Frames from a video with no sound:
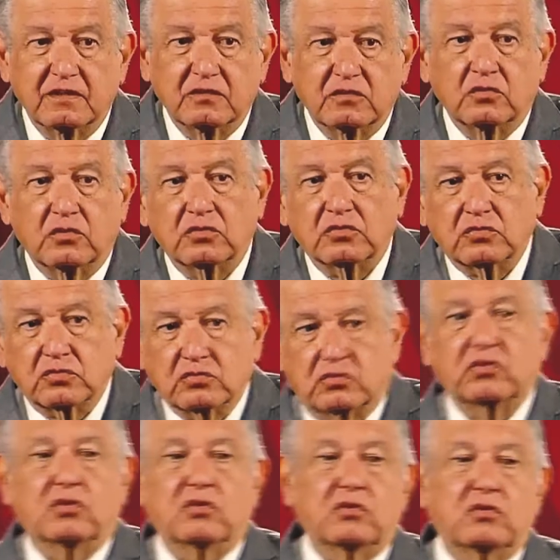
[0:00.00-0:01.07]
no
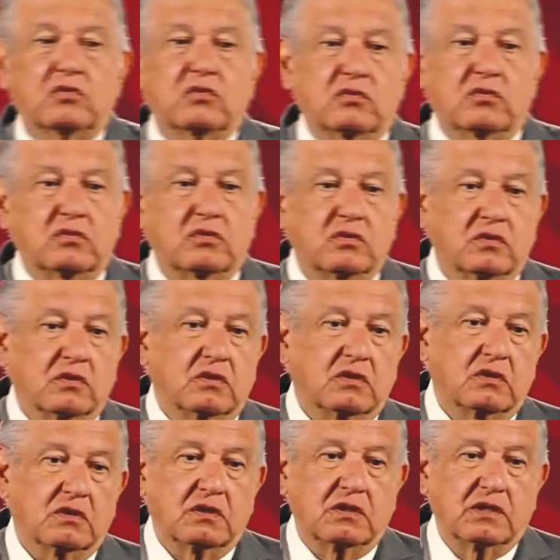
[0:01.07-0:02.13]
solo
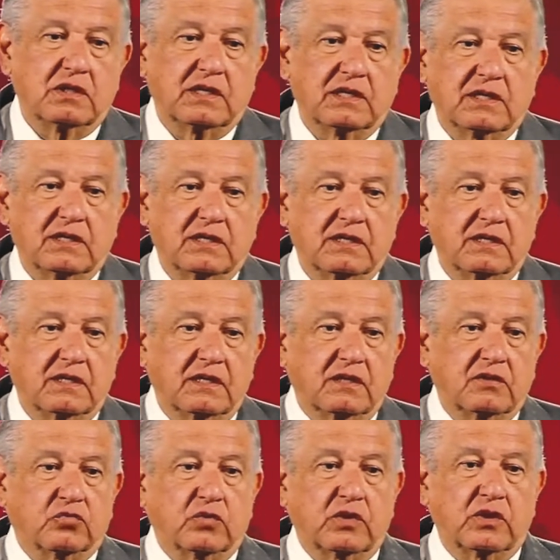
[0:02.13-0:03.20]
en
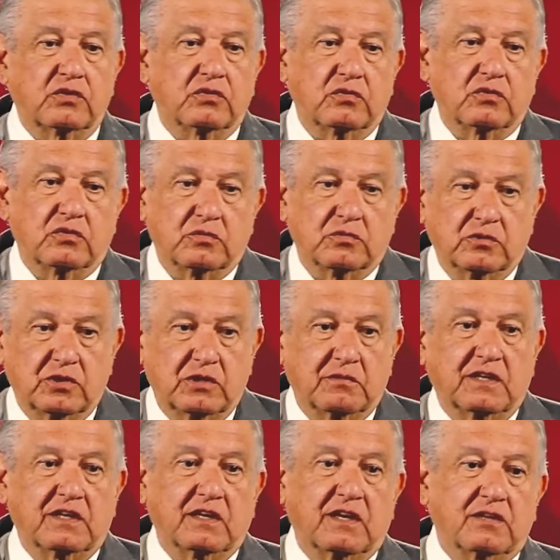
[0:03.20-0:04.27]
el sueño
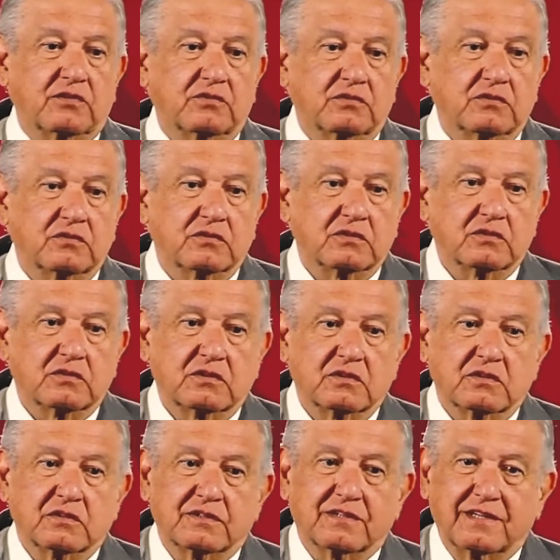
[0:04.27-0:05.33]
bolivariano
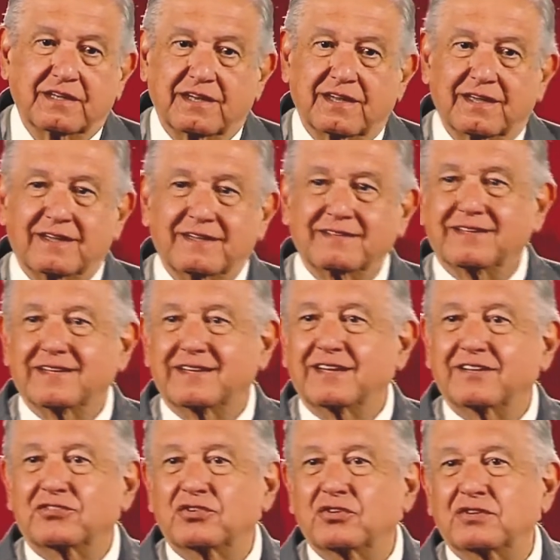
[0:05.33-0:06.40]
de la
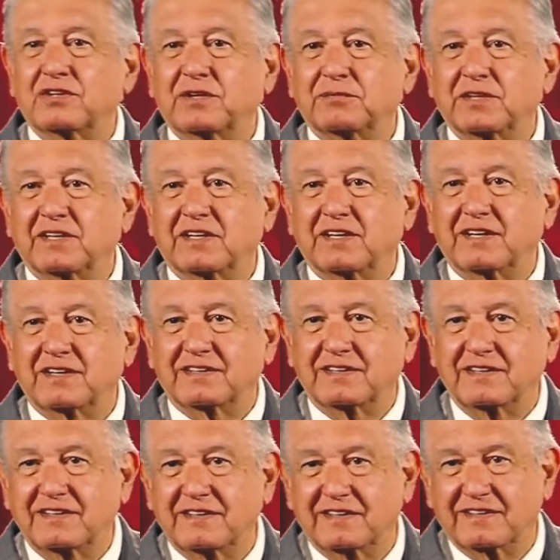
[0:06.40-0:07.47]
integración de América
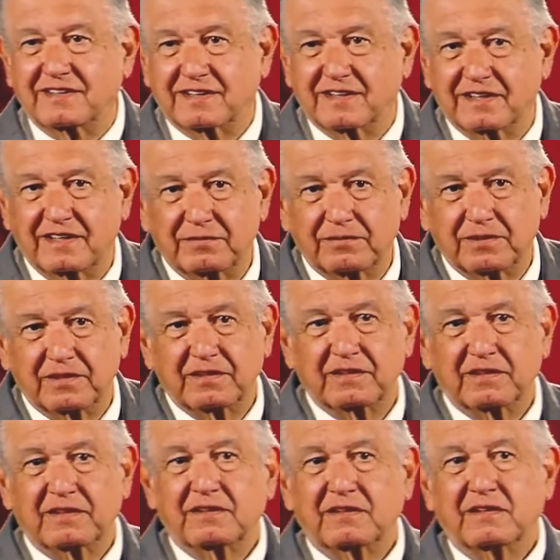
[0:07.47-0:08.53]
Latina, del Caribe,
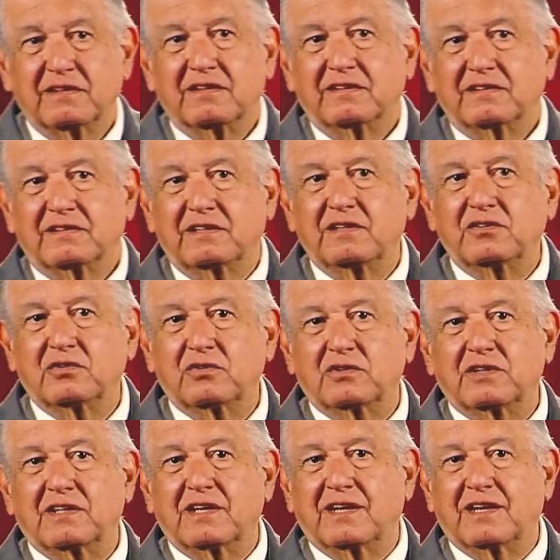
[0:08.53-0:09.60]
sino
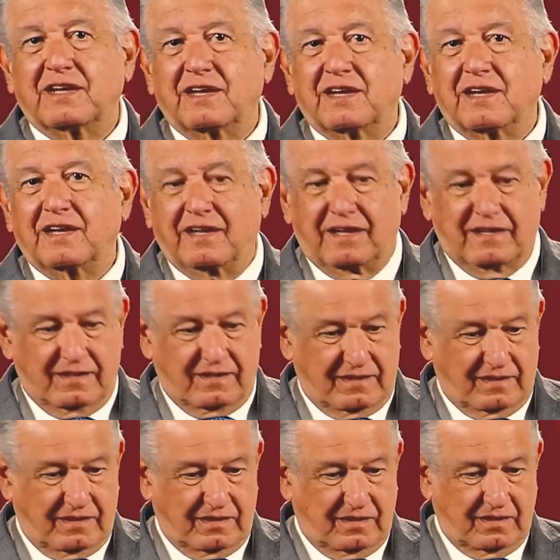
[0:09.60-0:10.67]
de la
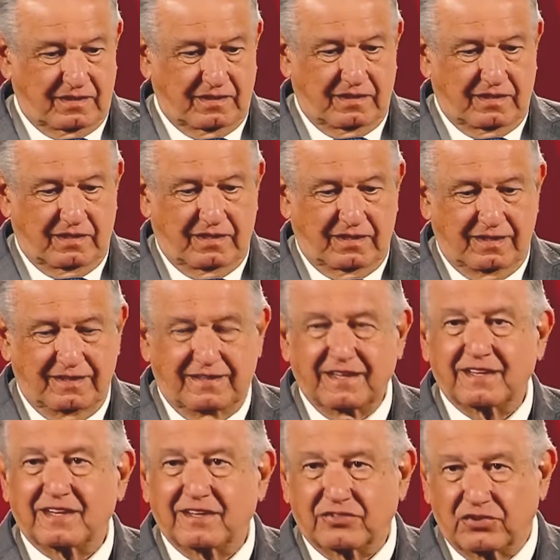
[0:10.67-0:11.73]

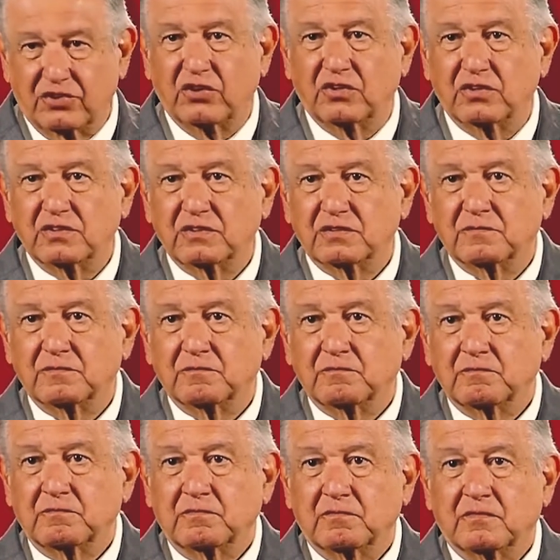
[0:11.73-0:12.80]
integración
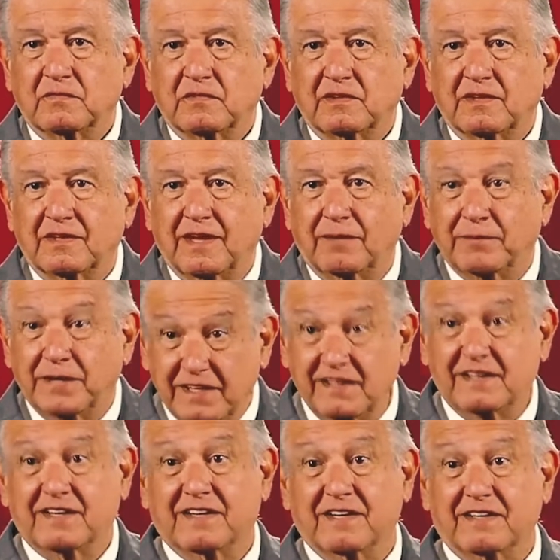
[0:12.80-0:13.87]
de
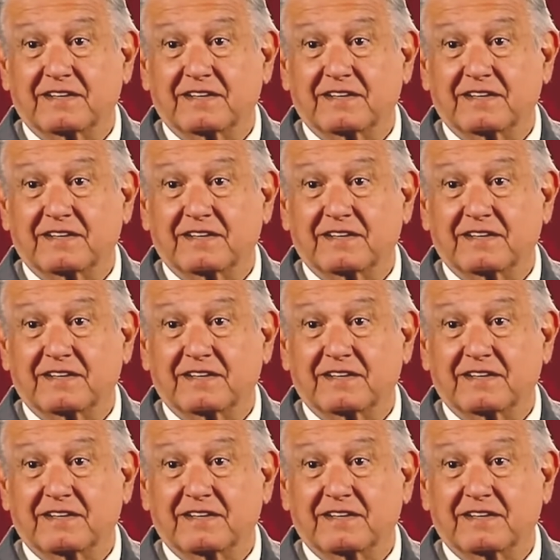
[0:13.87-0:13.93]
América.